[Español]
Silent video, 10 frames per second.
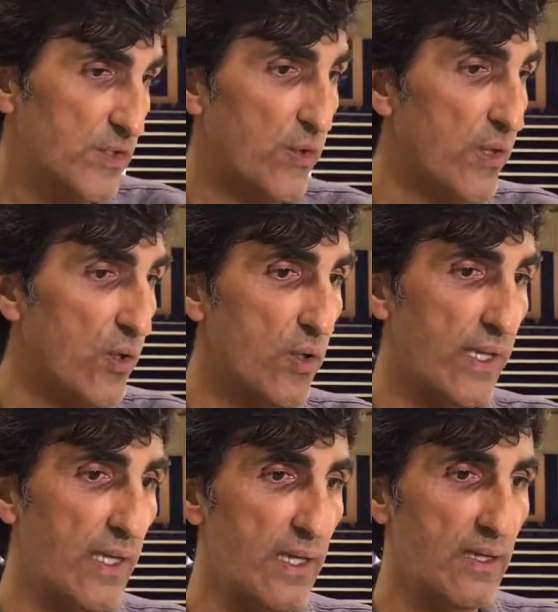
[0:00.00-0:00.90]
Yo digo
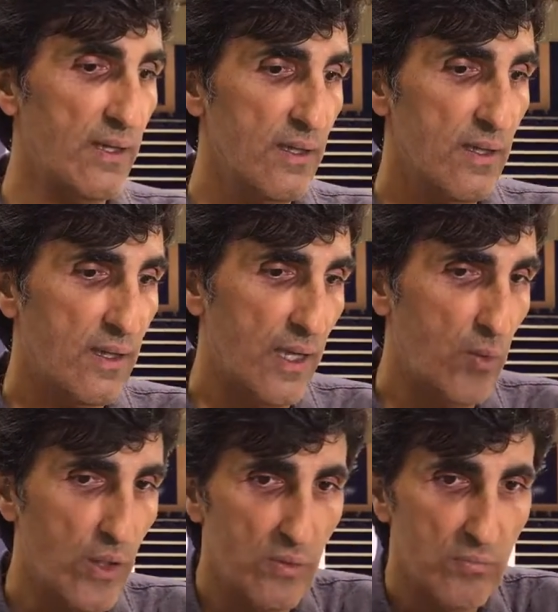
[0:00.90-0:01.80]
que,
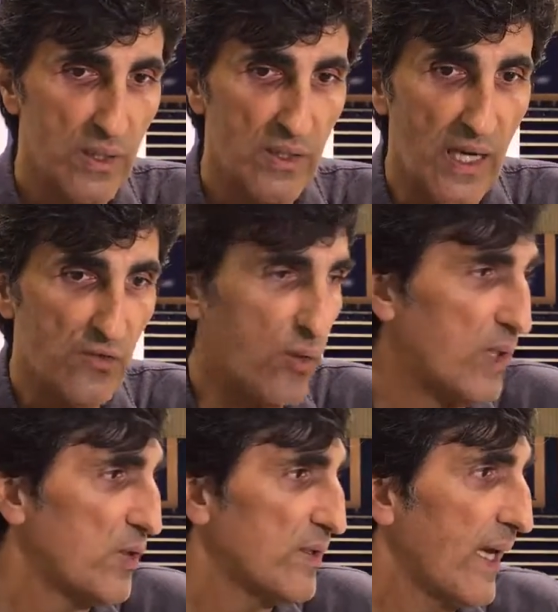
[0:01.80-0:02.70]
bueno, eh, ya estos
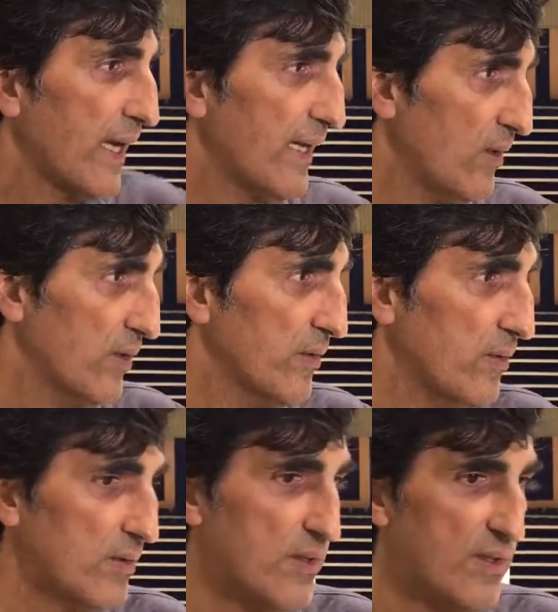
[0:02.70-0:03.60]
cuatro están ganados,
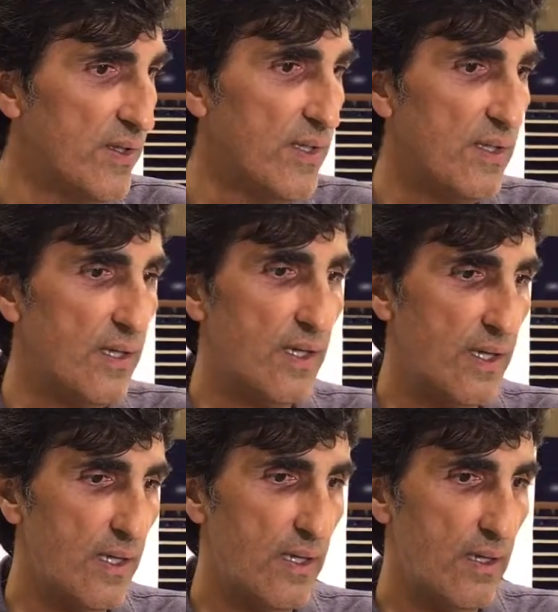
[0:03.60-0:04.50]
¿no? Eh,
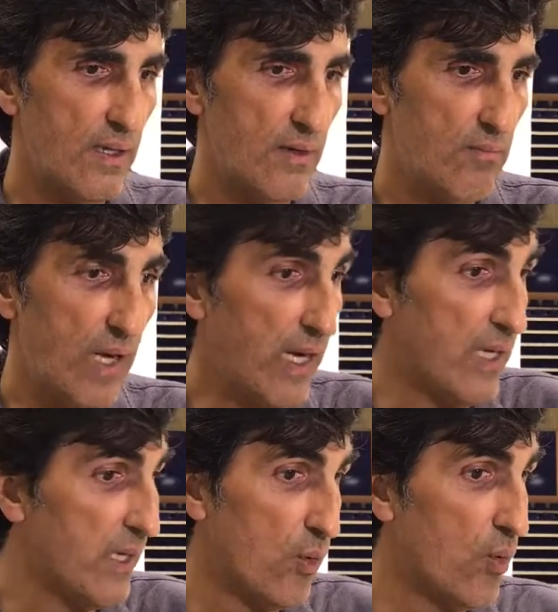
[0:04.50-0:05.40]
eh, y
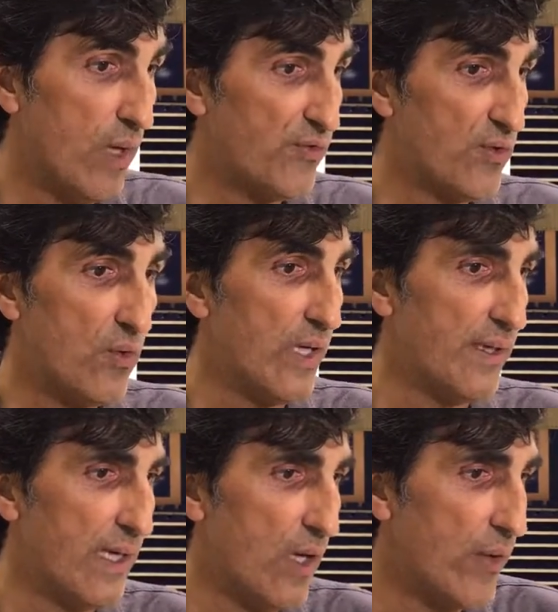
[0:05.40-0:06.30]
en ningún caso nos han
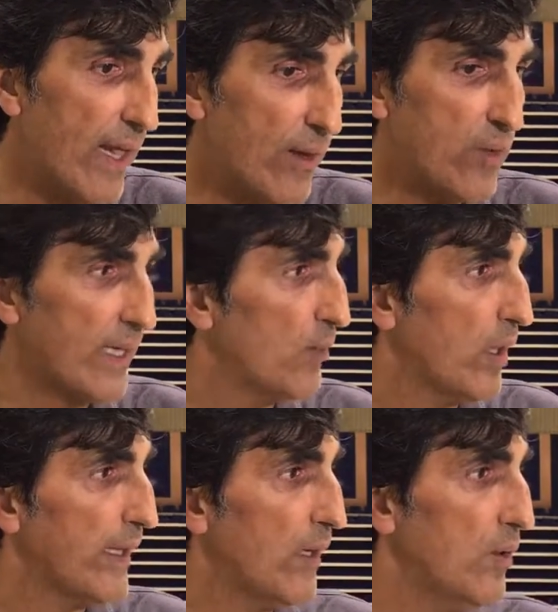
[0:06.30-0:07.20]
regalado nada, aunque
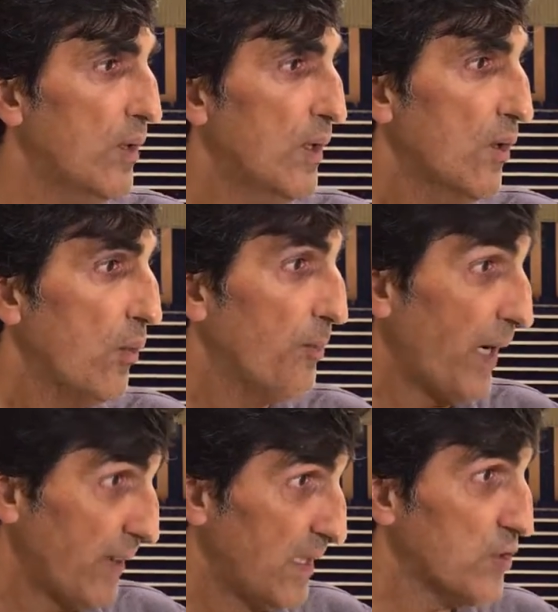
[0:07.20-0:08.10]
hayamos ganado un
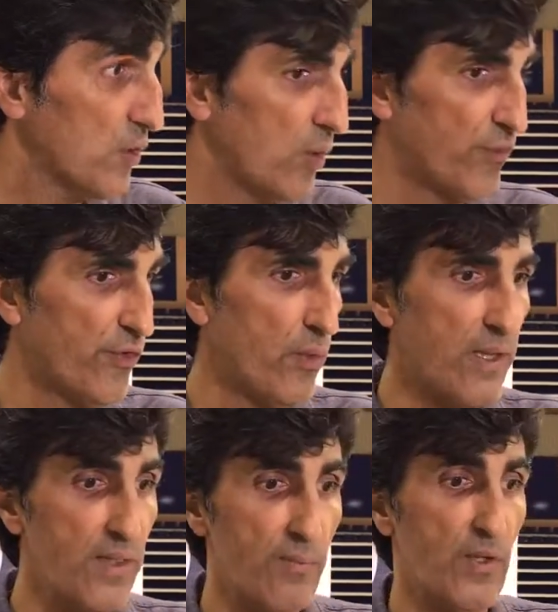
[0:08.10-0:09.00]
par de ellos con
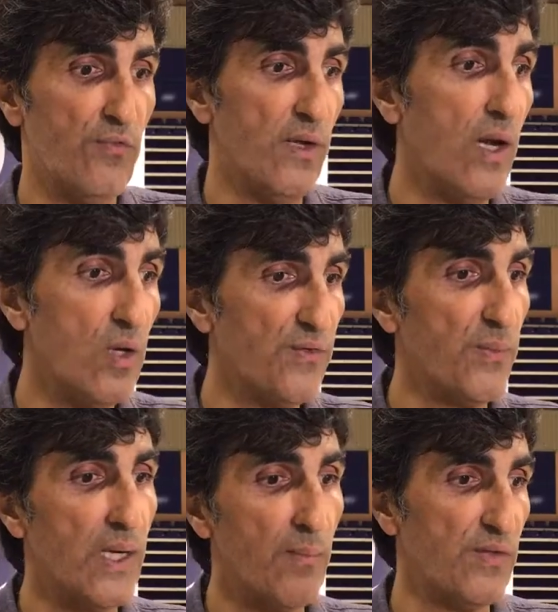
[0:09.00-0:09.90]
solvencia, pero fijaos, la
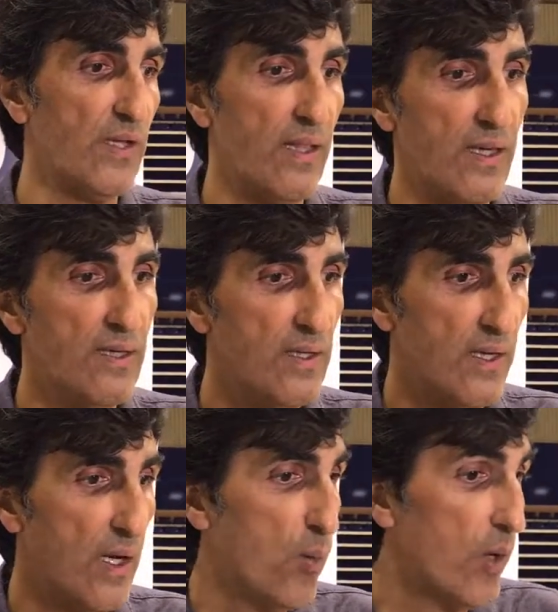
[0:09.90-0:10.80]
semana pasada
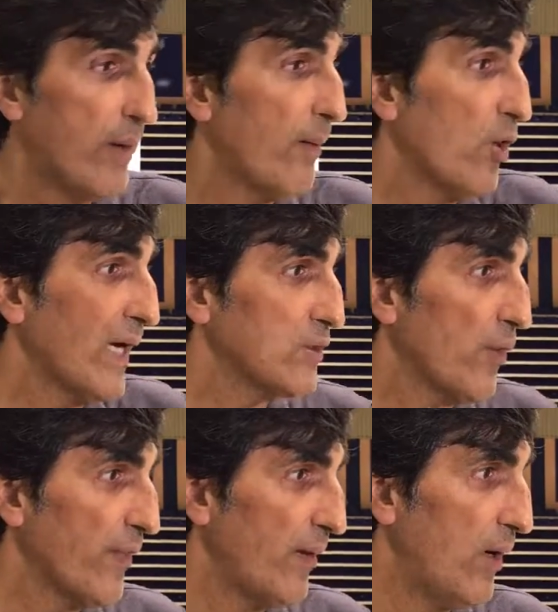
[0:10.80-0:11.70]
en Huelva íbamos
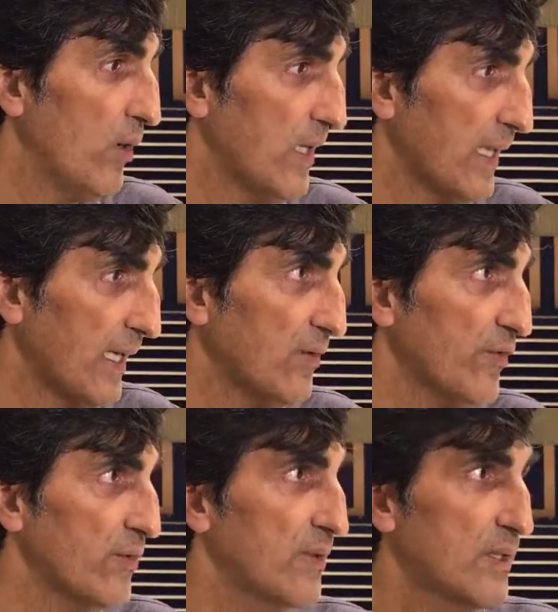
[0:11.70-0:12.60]
14 abajo en el
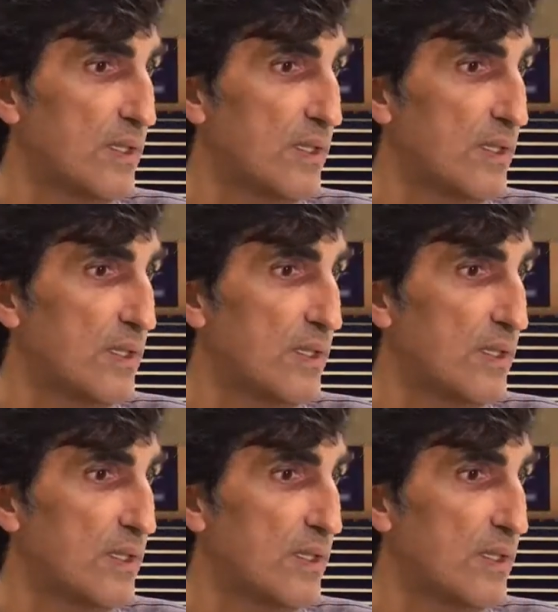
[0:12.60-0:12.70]
descanso.